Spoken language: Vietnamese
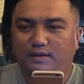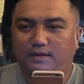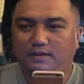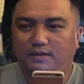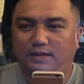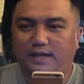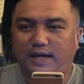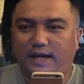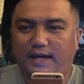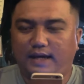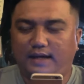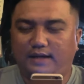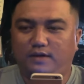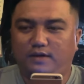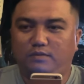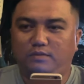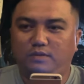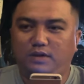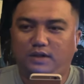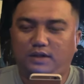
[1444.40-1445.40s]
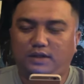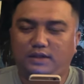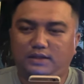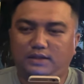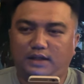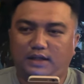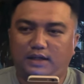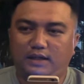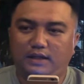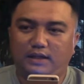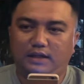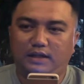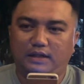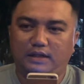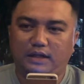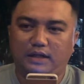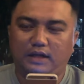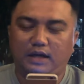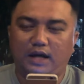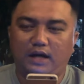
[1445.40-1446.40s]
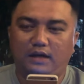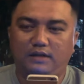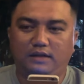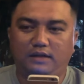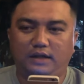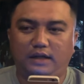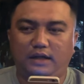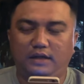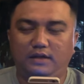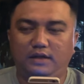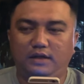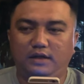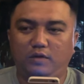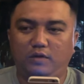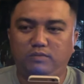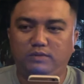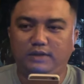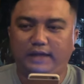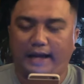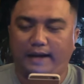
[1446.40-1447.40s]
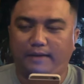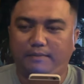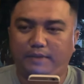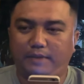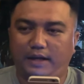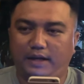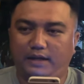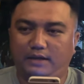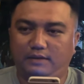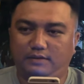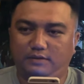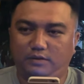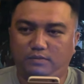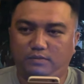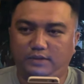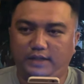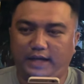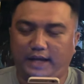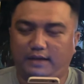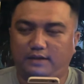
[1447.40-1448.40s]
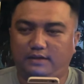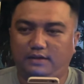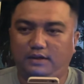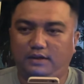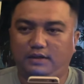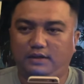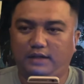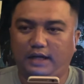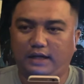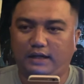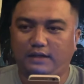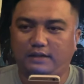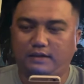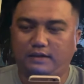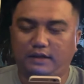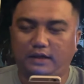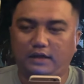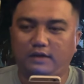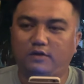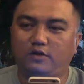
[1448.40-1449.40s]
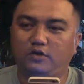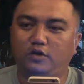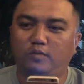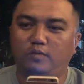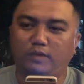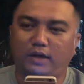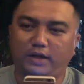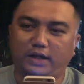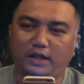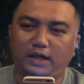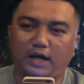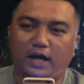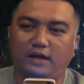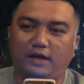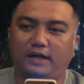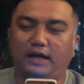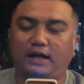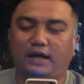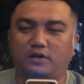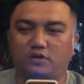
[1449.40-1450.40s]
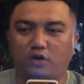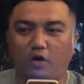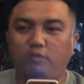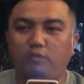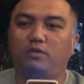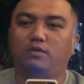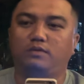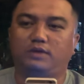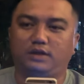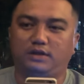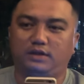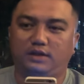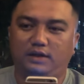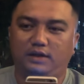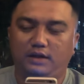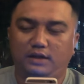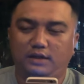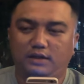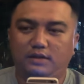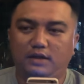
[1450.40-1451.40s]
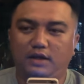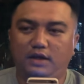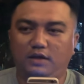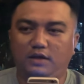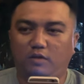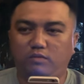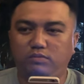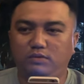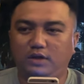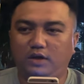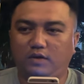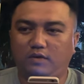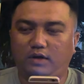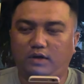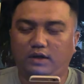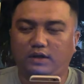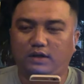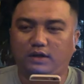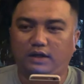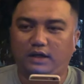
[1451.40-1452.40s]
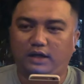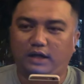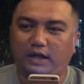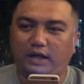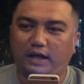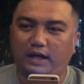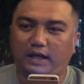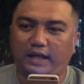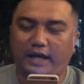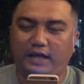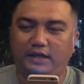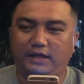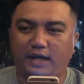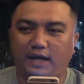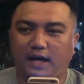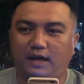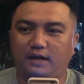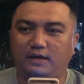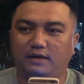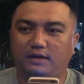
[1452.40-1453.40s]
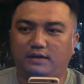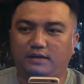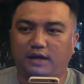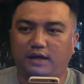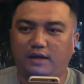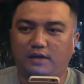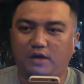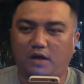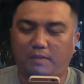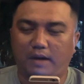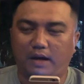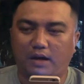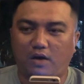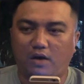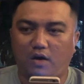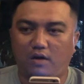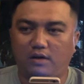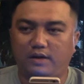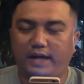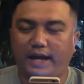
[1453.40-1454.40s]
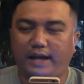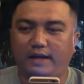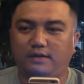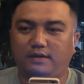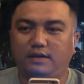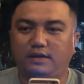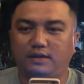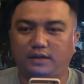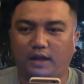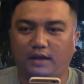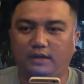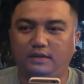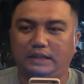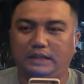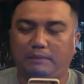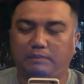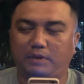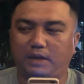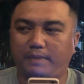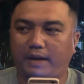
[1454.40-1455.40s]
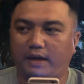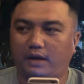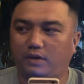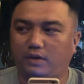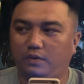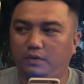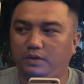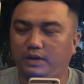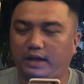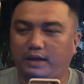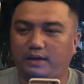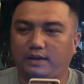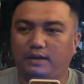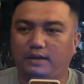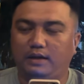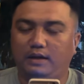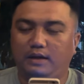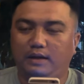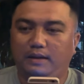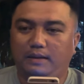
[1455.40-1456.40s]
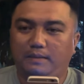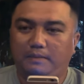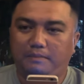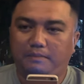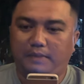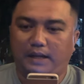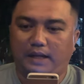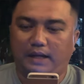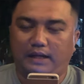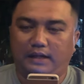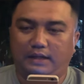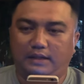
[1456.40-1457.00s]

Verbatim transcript: dạ đúng rồi ừ. thì ờ, cái cơ vâng. đi đúng dặn mà đúng dặn nó rất là nói chung là cái cơ rất là tốt luôn đó đi đúng với ờ. cái, cái lẽ chờ để cho bà con gắng thức tỉnh trong cái màn cuối này mà